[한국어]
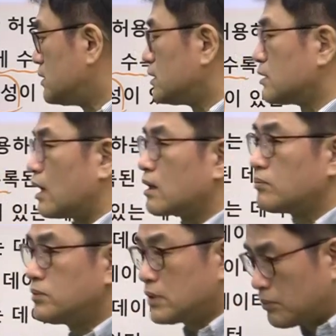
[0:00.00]
이런 아까
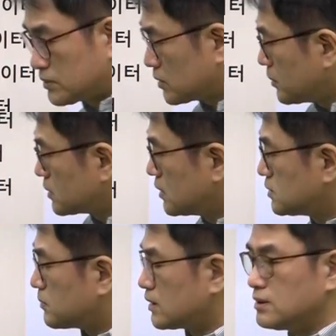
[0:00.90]
앞에서
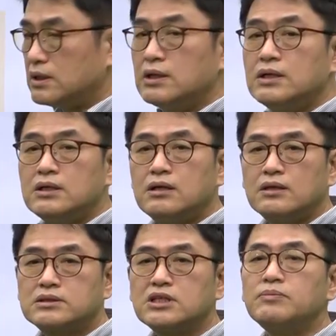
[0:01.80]
설명드렸지만은 이러한
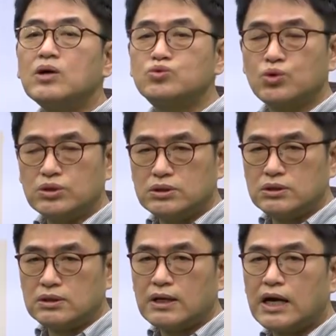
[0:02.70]
스키마
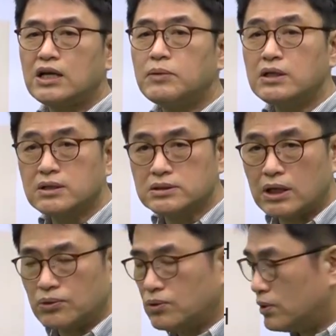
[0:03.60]
구조는 하나만 있는 것이
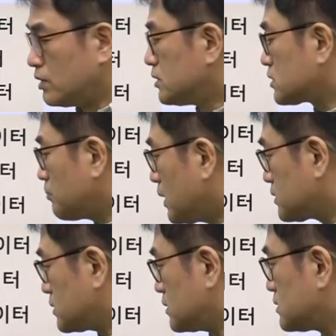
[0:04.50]
아니고
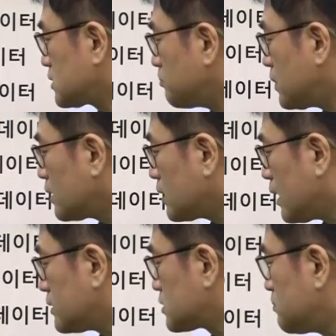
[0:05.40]
3계층,
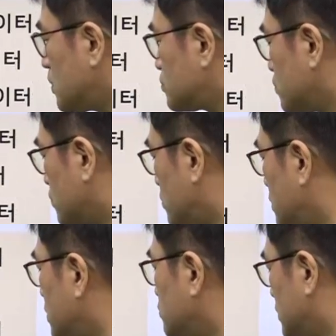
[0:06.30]
3단계 스키마 구조로
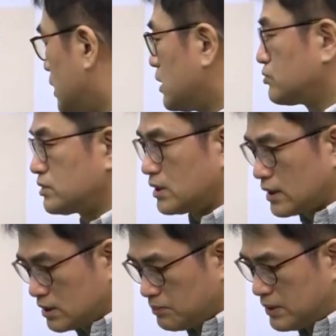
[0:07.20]
우리가 구성을
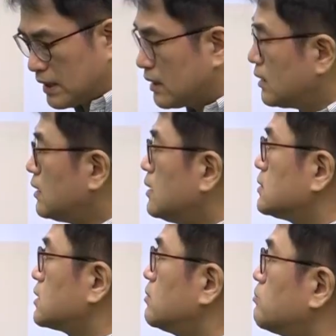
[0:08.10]
하게 됩니다.
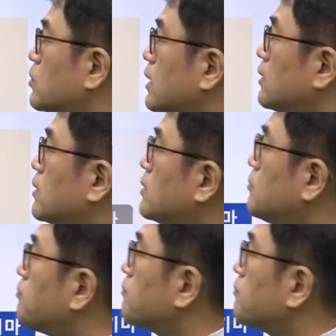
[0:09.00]
자, 그림 한번 볼까요?